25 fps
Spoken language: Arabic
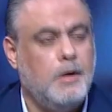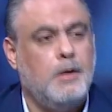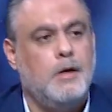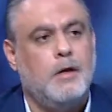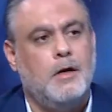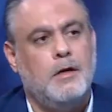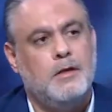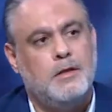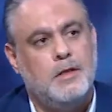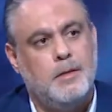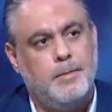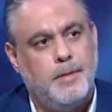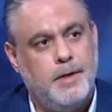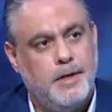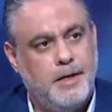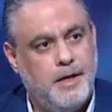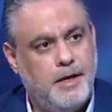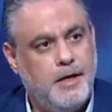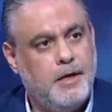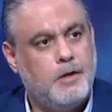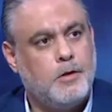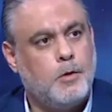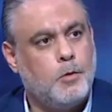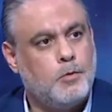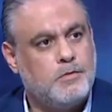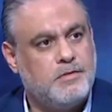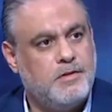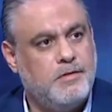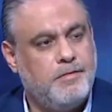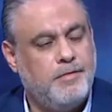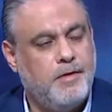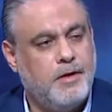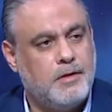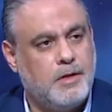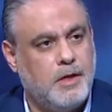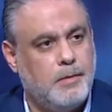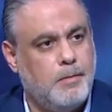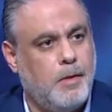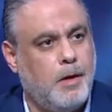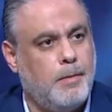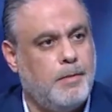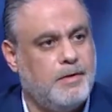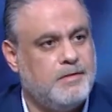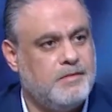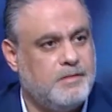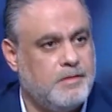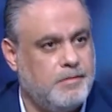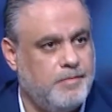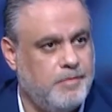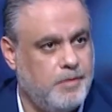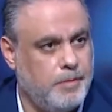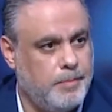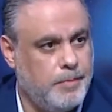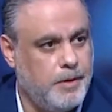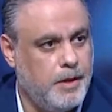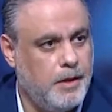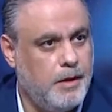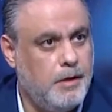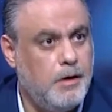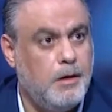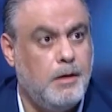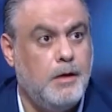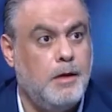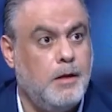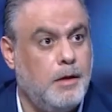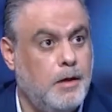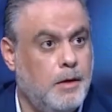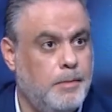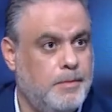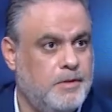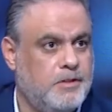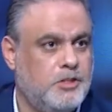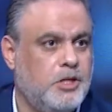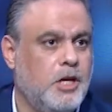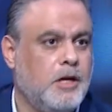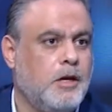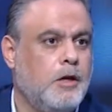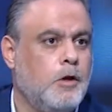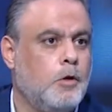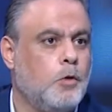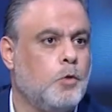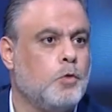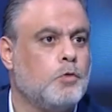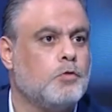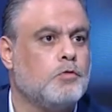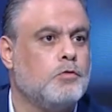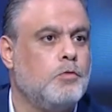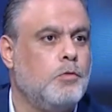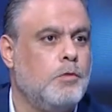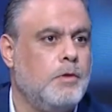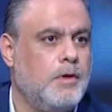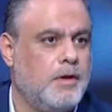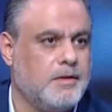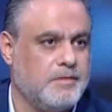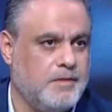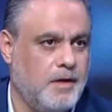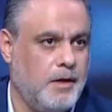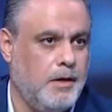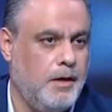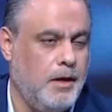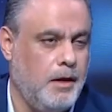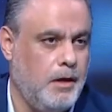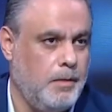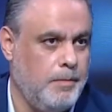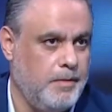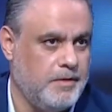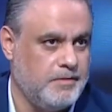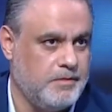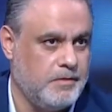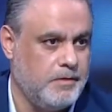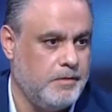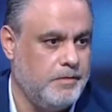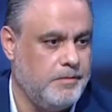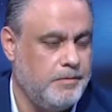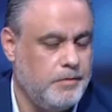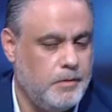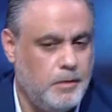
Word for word: عندي بالنهايه توظيفاتي مع مصرف لبنان اللي هي بتشكل الاصول لصالح المصرف